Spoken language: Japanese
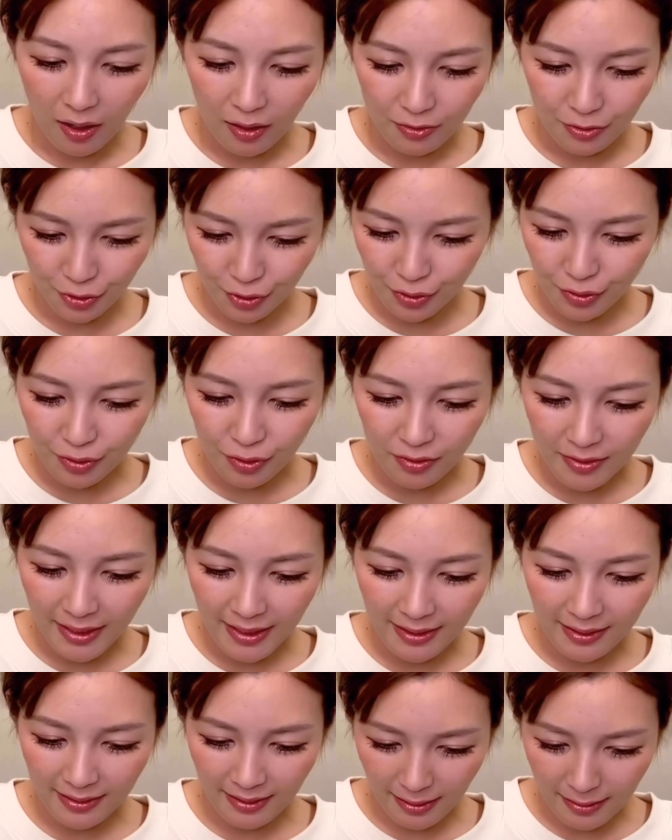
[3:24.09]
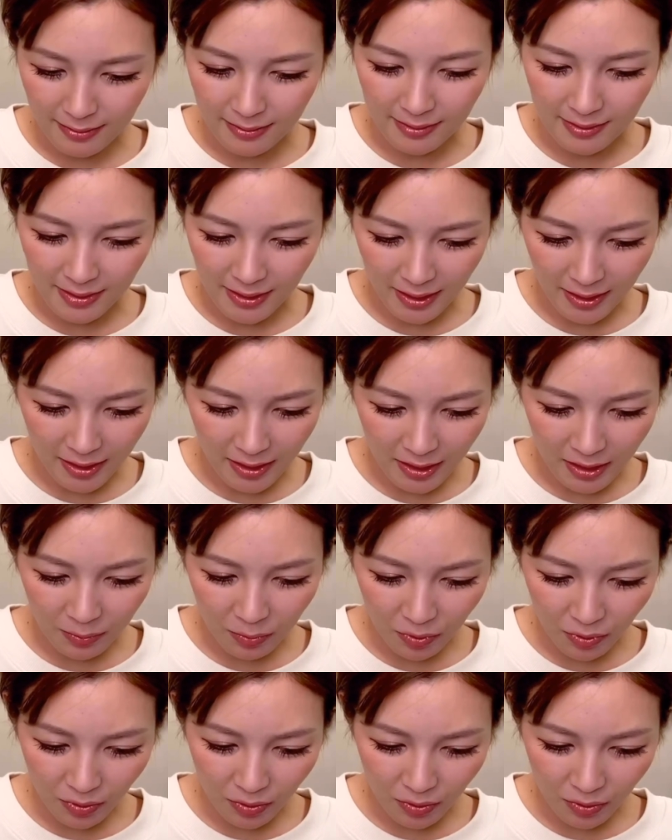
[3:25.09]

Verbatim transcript: じゅうよねんかん誰にも